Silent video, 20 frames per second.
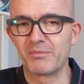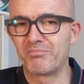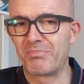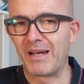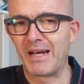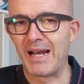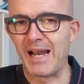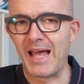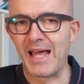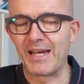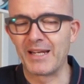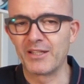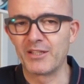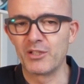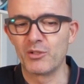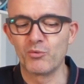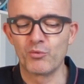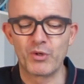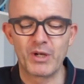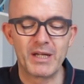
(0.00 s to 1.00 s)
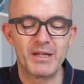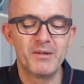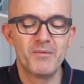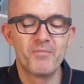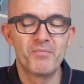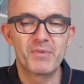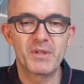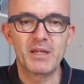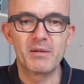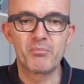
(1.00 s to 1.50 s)
parlare di un
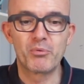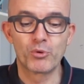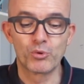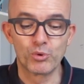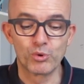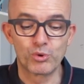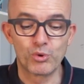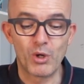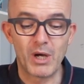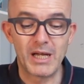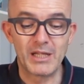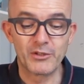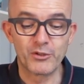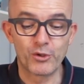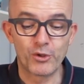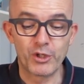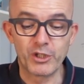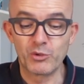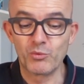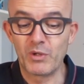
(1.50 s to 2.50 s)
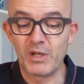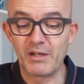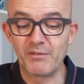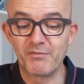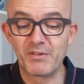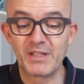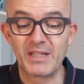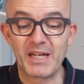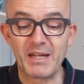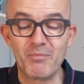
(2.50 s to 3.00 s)
eh, prodotto Android Wear.
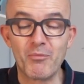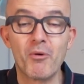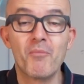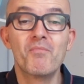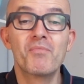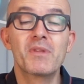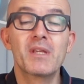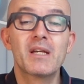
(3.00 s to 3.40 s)
Vedremo.